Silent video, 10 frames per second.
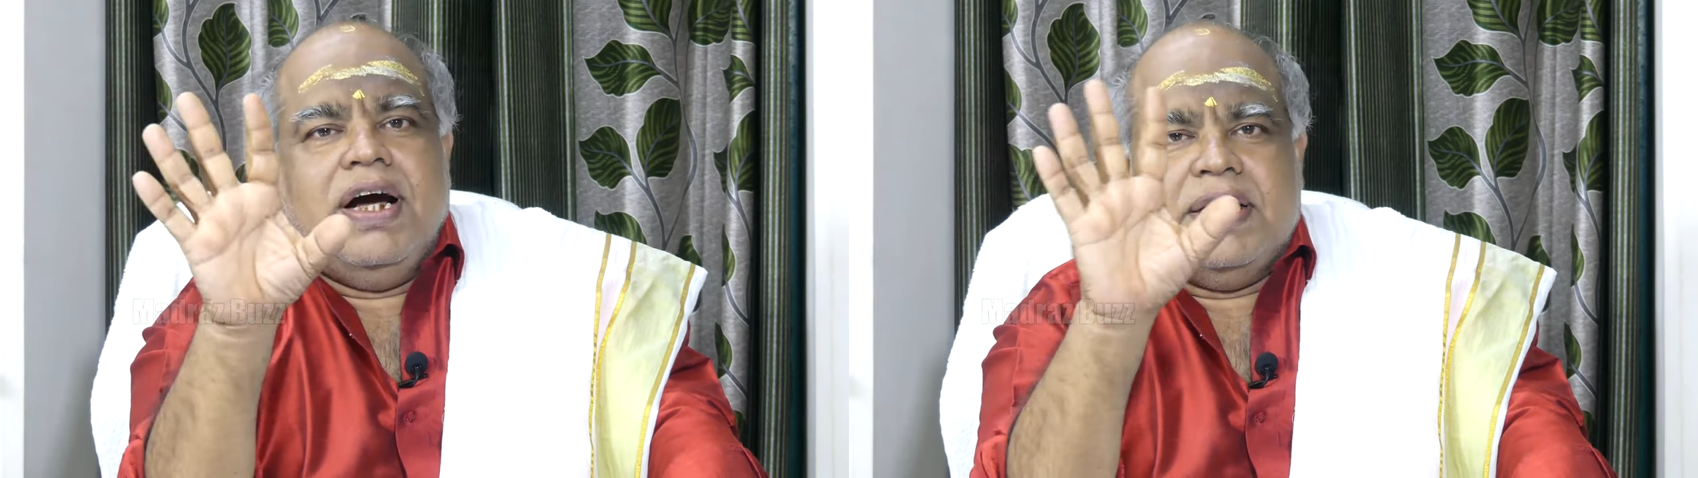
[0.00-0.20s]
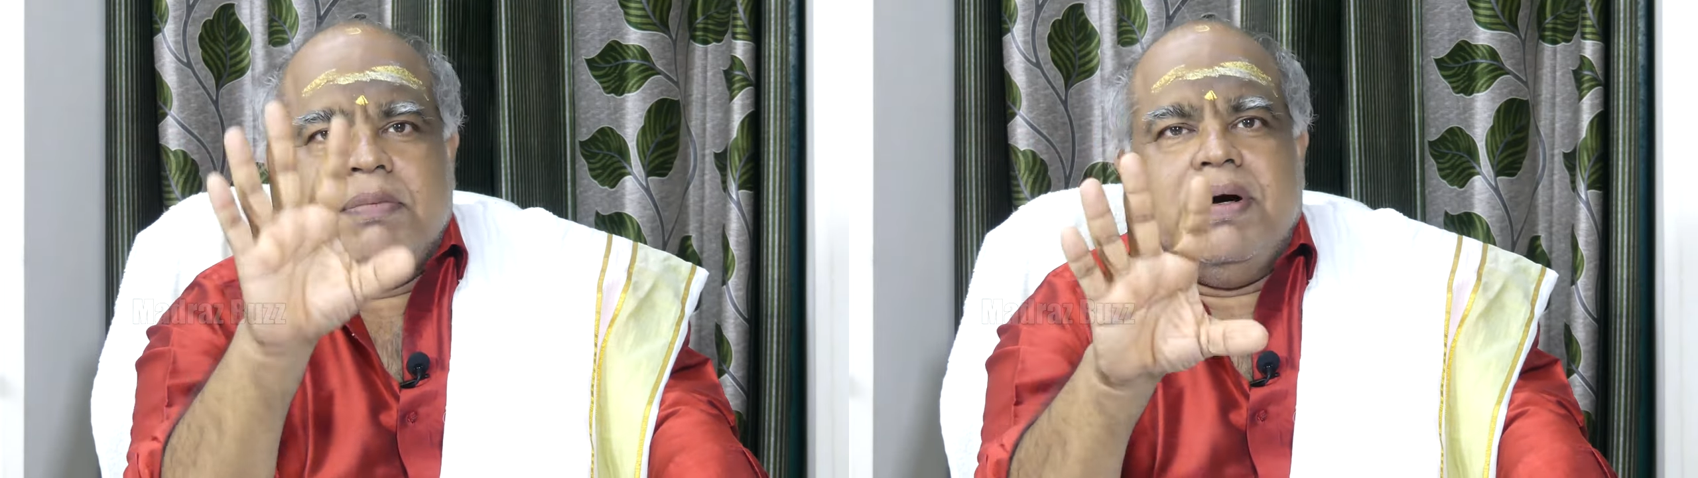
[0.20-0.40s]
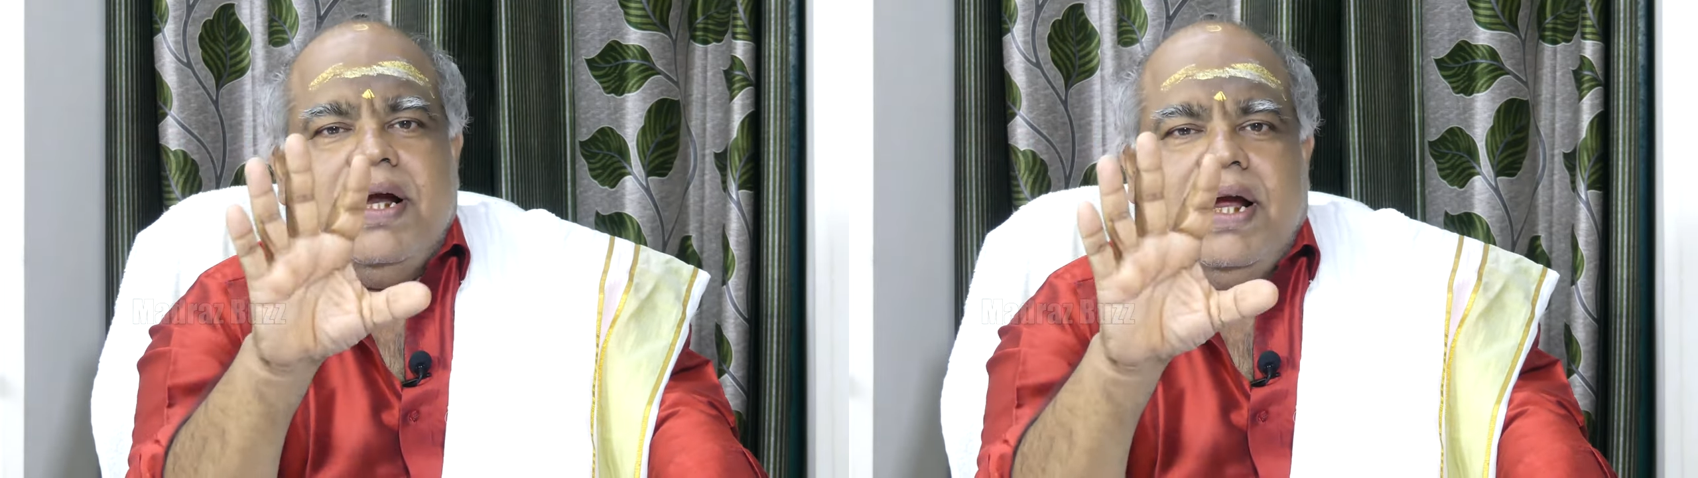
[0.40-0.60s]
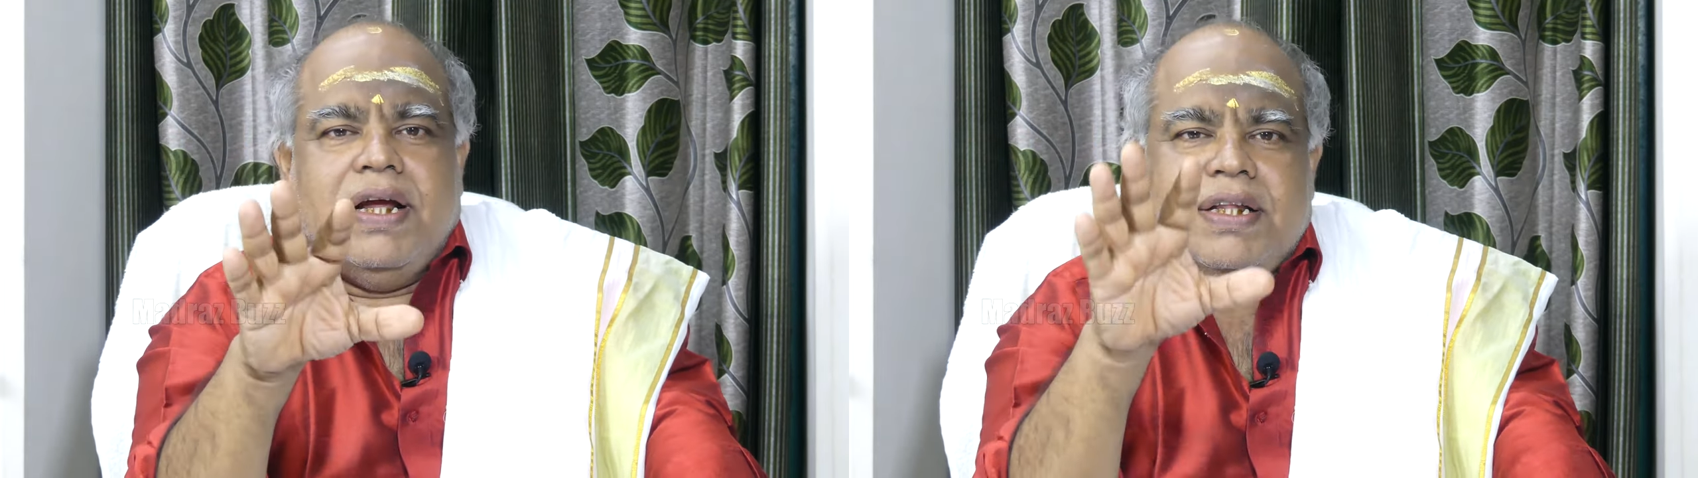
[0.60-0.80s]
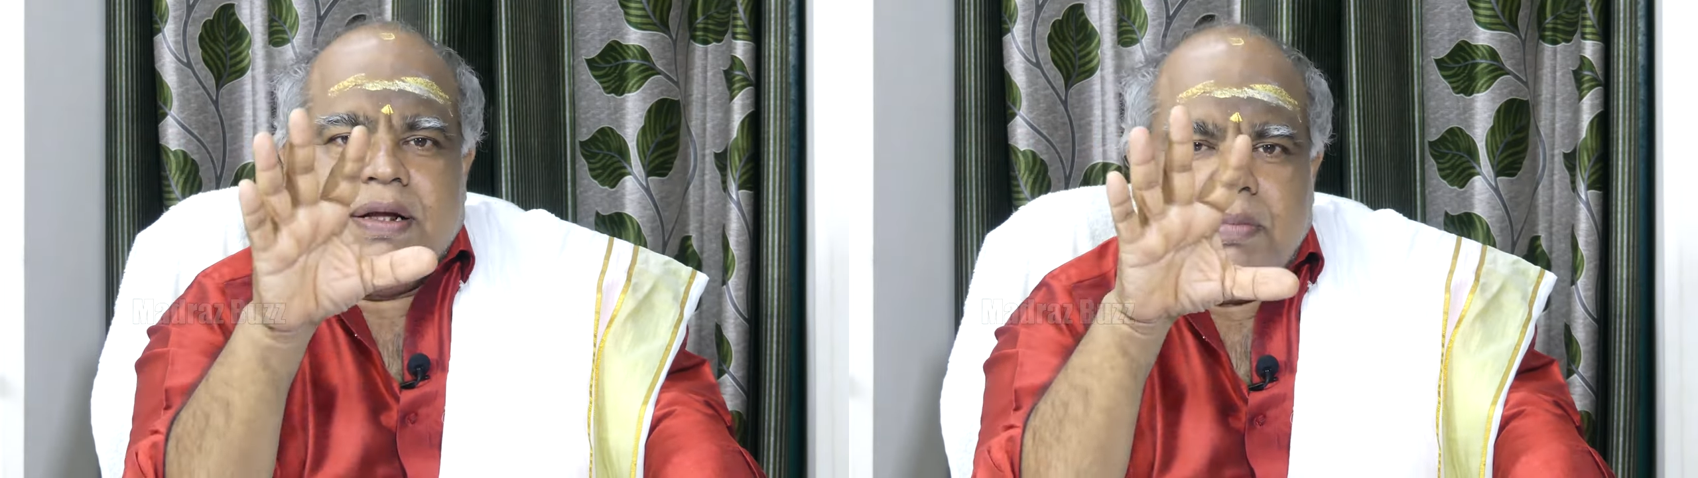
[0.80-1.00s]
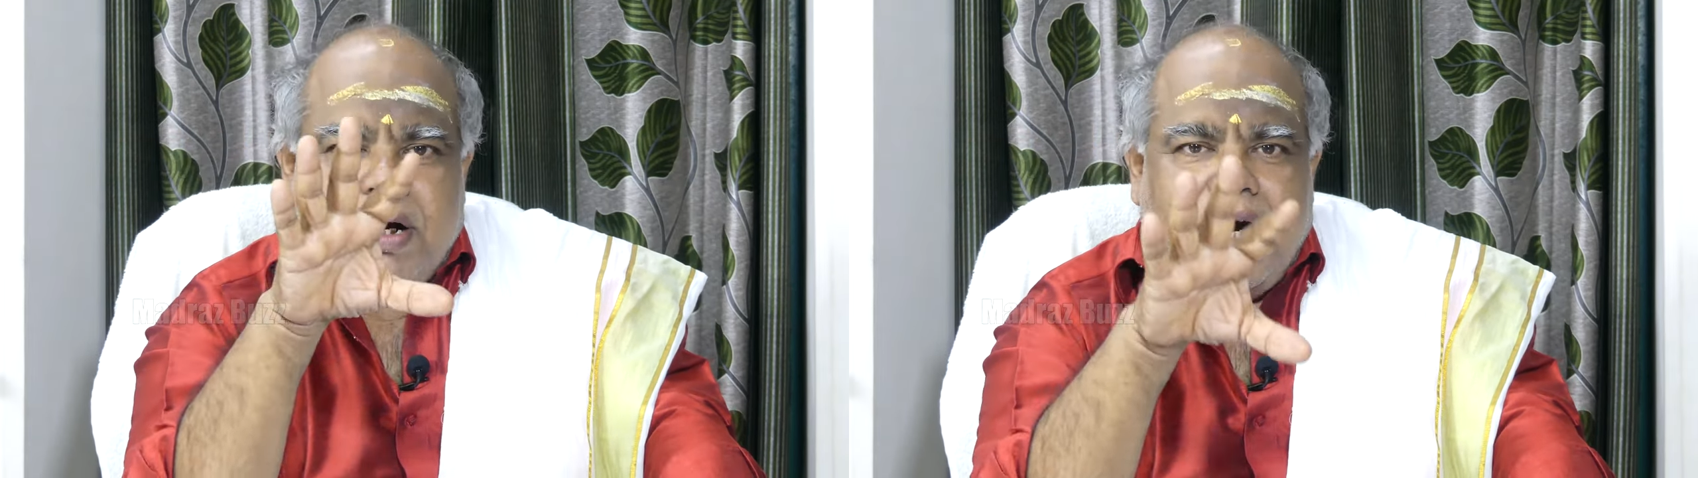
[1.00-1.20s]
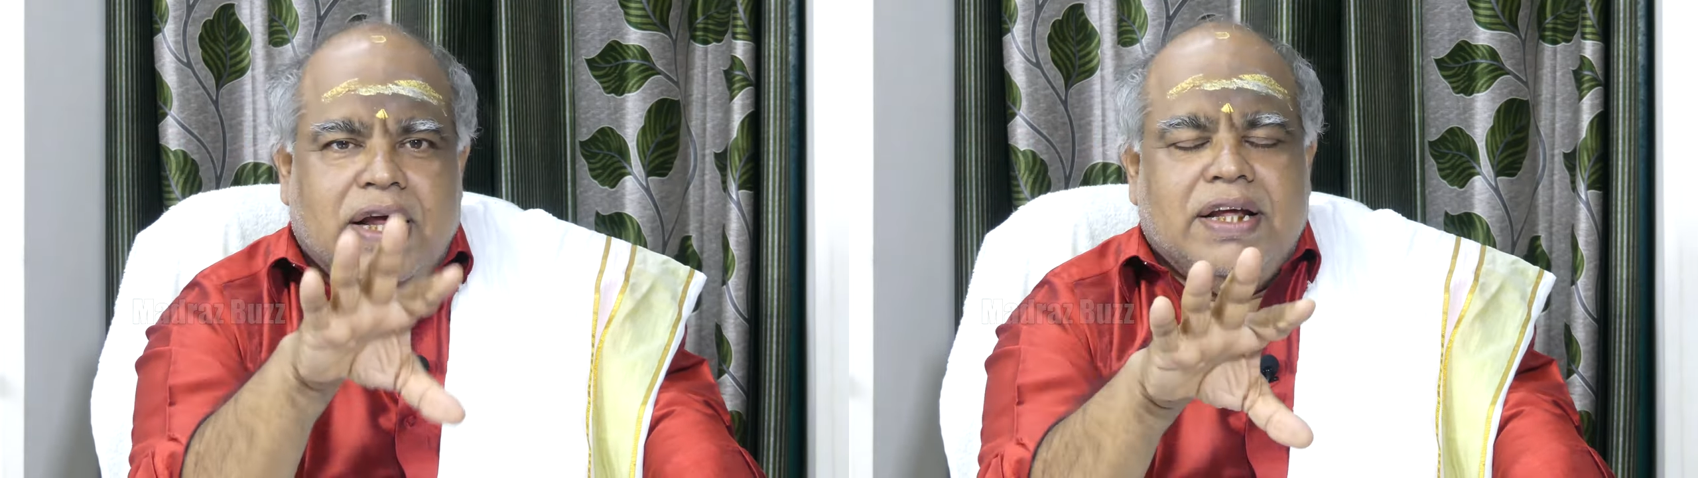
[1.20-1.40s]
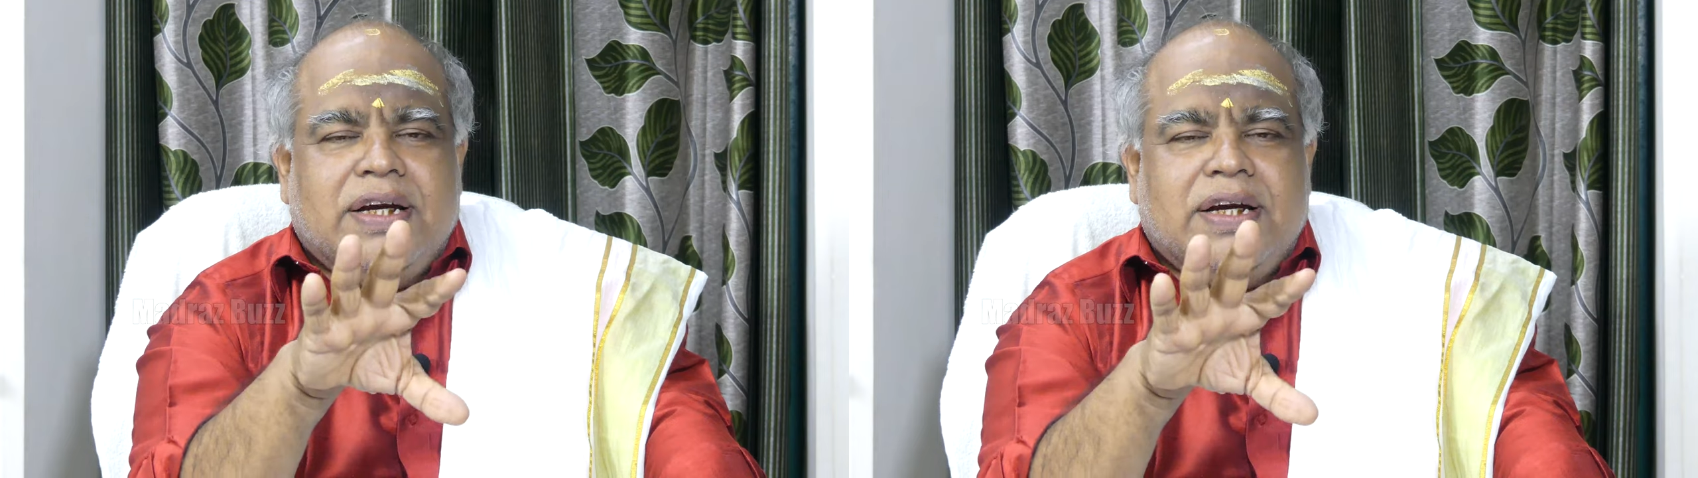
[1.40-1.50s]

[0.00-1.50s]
அந்த மாதிரி நம்ம காலேஜில்